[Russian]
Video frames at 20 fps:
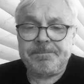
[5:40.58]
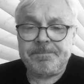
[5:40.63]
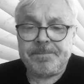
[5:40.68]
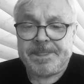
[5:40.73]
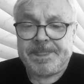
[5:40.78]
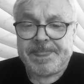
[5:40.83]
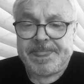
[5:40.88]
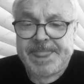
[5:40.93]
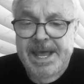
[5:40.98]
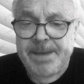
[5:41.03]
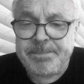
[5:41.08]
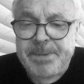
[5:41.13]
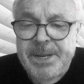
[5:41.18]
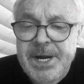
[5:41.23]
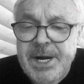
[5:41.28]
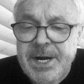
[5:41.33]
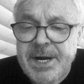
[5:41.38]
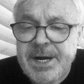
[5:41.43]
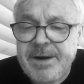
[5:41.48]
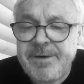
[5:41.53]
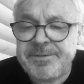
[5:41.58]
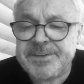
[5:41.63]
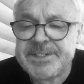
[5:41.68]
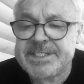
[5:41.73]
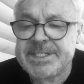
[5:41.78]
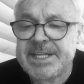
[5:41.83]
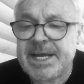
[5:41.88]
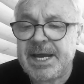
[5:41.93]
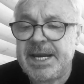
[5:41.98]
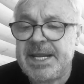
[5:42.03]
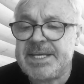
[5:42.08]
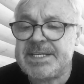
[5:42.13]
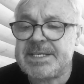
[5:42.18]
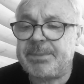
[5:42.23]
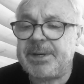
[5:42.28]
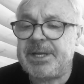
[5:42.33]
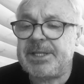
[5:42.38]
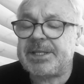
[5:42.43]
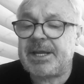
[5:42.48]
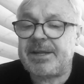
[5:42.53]
на перерыв стали
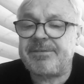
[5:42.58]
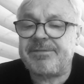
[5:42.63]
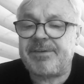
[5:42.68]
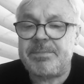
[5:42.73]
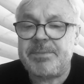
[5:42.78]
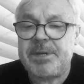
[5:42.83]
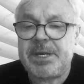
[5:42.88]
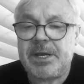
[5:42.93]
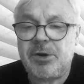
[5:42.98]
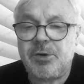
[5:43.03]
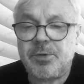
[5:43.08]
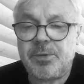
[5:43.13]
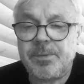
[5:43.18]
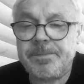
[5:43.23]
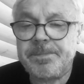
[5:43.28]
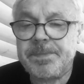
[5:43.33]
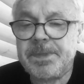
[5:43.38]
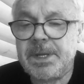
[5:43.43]
изобретать фамилию.